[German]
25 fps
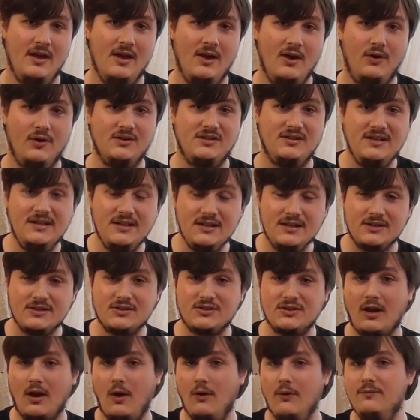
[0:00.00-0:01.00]
Und hier
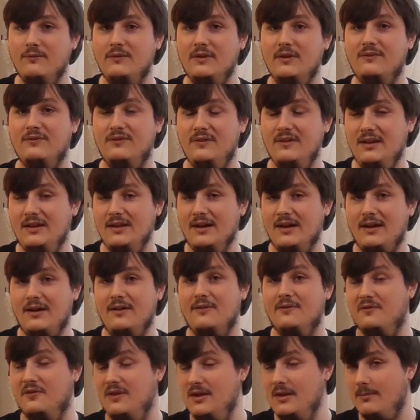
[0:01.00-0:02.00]
schauen wir wieder,
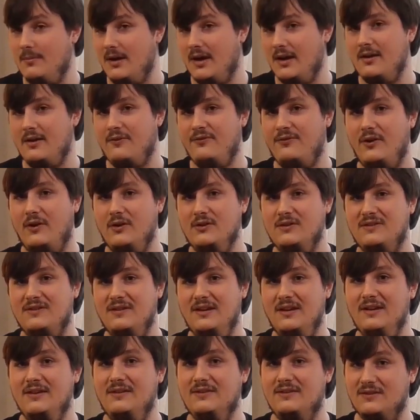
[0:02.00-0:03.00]
wie bei der
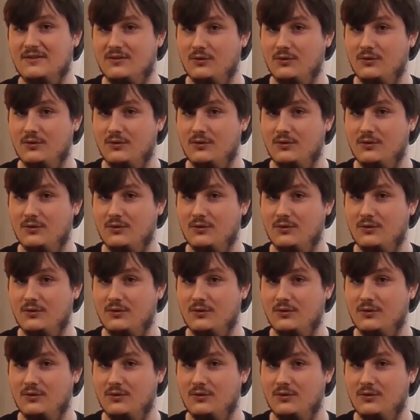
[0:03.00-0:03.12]
VCX,